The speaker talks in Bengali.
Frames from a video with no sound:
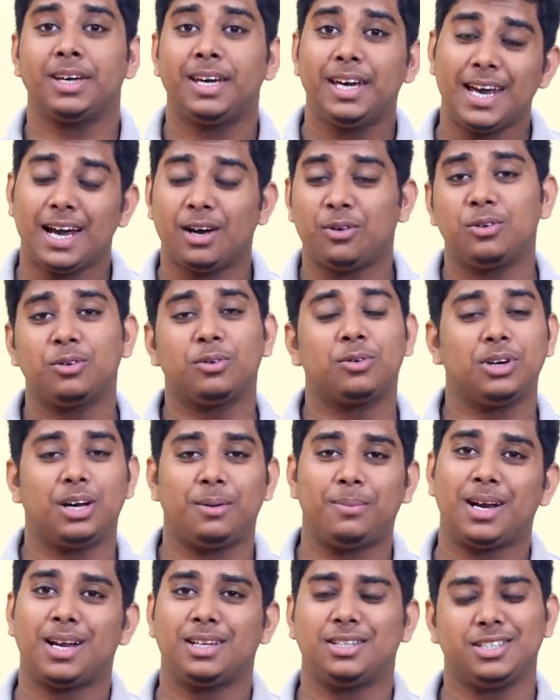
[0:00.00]
কে এখন
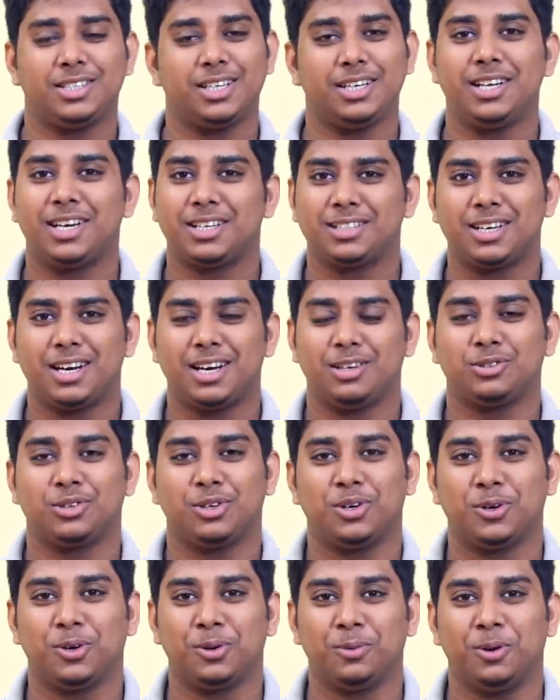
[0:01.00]
কোনটা বানাচ্ছে সেই নিয়ে আজকে
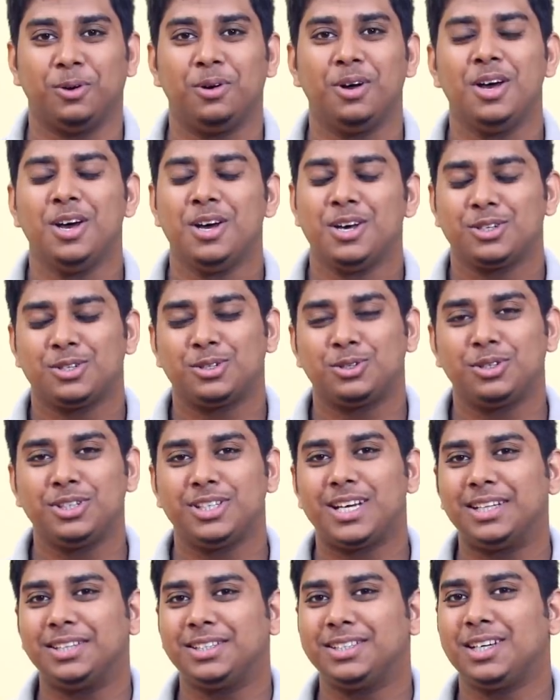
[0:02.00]
আলোচনা করব সো
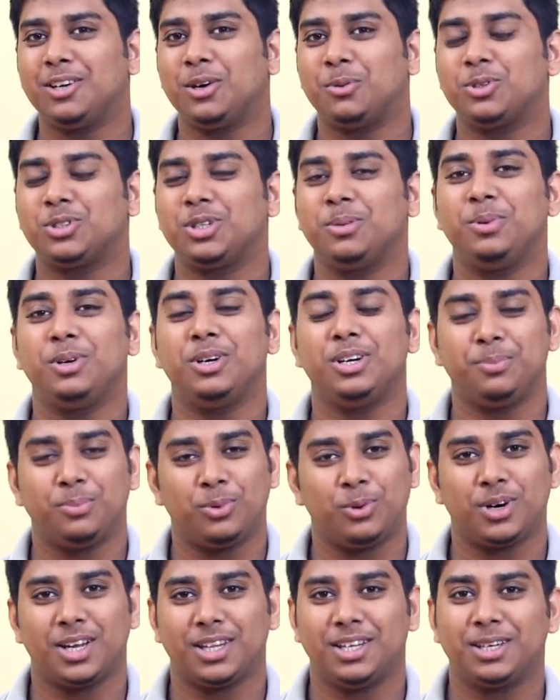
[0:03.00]
যদি জানতে চান অবশ্যই ভিডিওটি
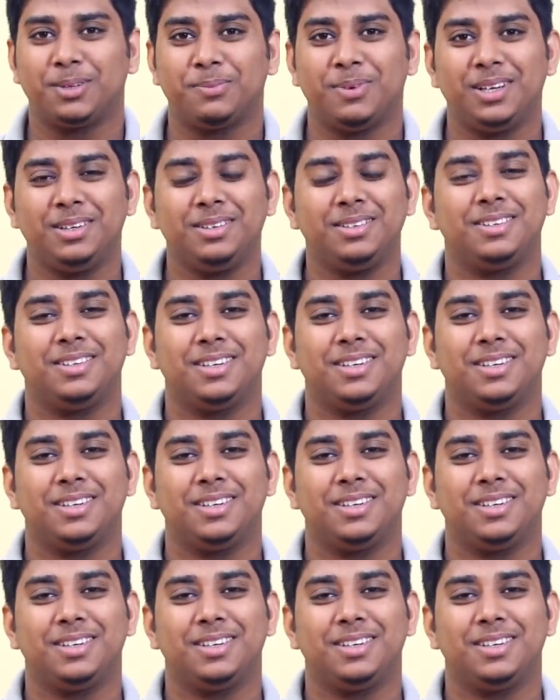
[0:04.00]
পুরোটা দেখবেন